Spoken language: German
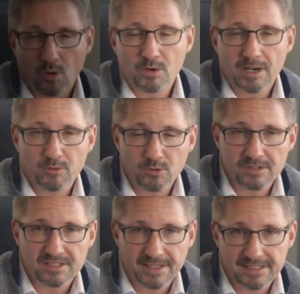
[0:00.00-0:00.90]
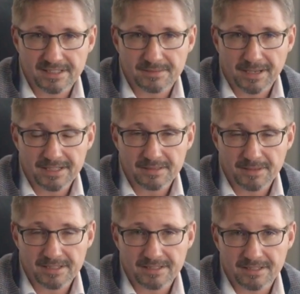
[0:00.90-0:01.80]
Corona-Bonus
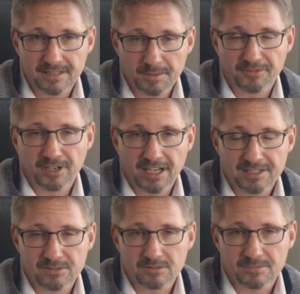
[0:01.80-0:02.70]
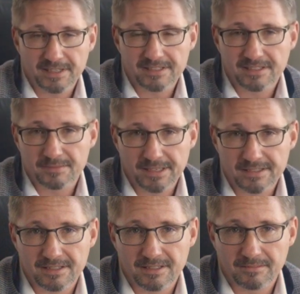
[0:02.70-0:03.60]
2022 im Vergleich zu
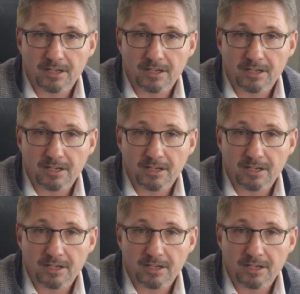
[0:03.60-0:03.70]
2020.